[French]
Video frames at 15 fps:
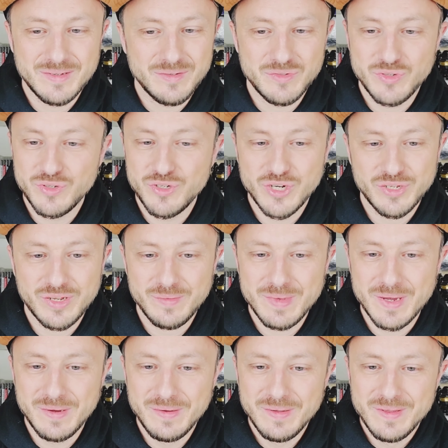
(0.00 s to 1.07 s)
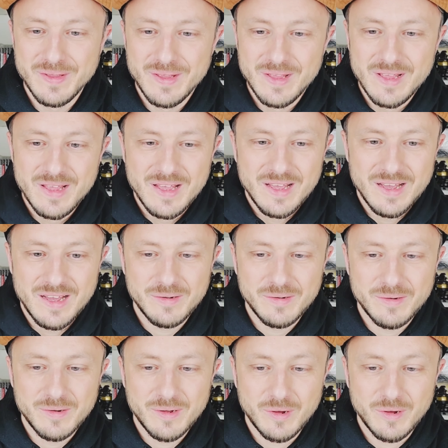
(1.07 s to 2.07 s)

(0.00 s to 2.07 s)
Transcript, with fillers: C'est déjà très bien. Euh,